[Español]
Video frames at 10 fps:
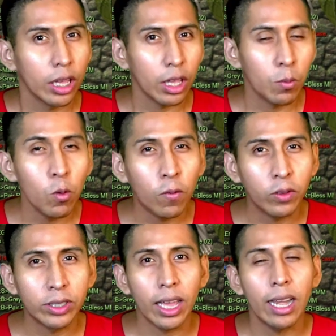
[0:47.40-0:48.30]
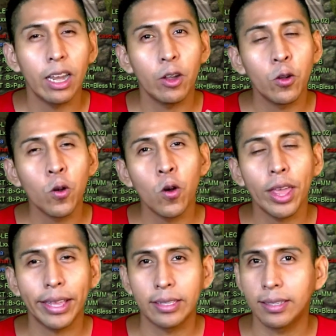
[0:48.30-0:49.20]
y muy oficial no
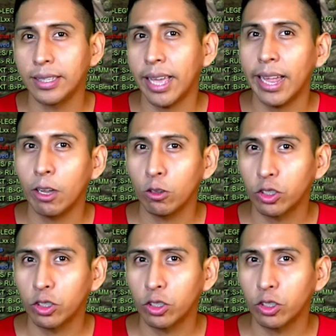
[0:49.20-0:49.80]
existían los